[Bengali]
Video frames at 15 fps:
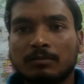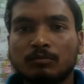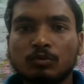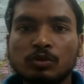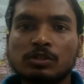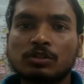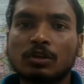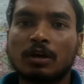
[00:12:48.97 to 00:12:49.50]

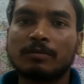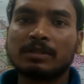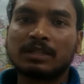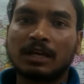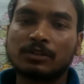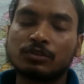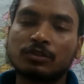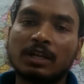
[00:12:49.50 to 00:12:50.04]
বুঝতে হবে
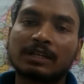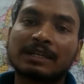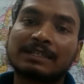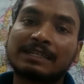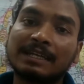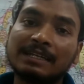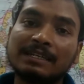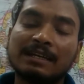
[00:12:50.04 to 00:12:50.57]
তার জন্য একটা
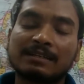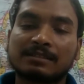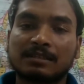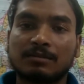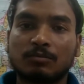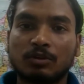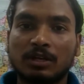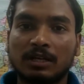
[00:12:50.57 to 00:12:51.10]
টেন
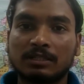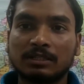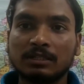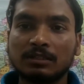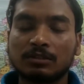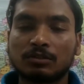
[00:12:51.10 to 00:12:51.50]
ইয়ার্সের বই আছে